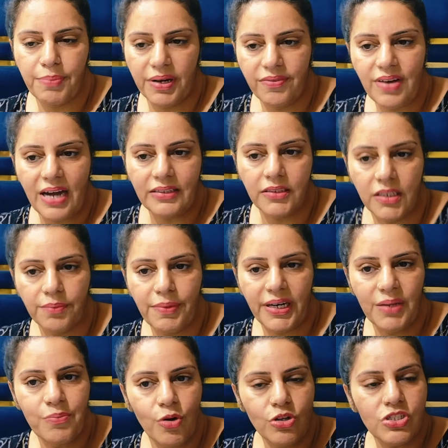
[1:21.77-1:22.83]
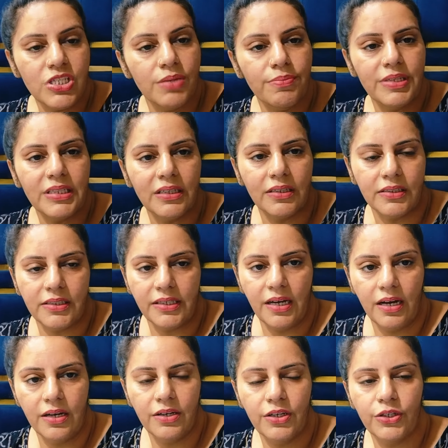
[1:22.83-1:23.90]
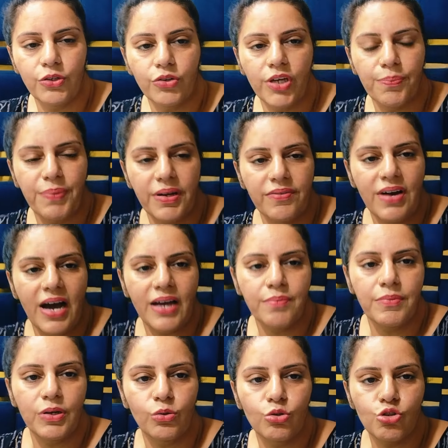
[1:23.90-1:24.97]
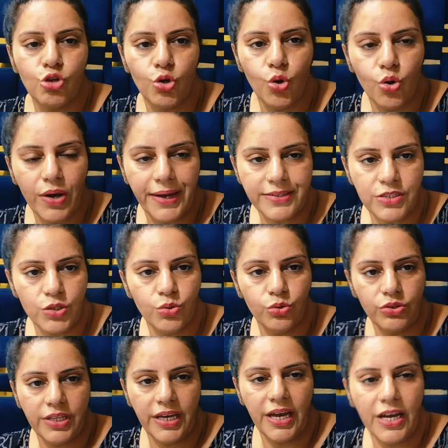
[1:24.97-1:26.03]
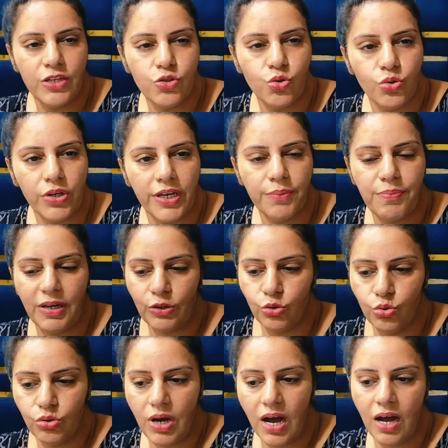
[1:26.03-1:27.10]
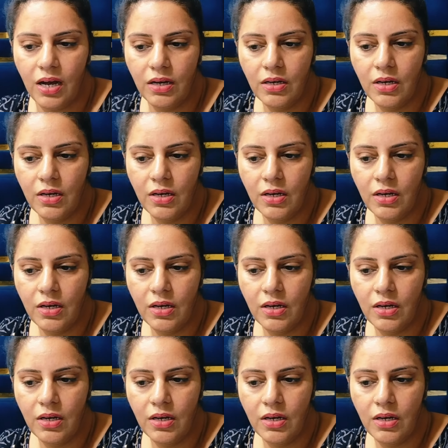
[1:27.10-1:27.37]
परिवार तक मैंने बहुत सीमित कर दिया क्योंकि परिवार में कुछ लोग ऐसे होते हैं जो कि बातों का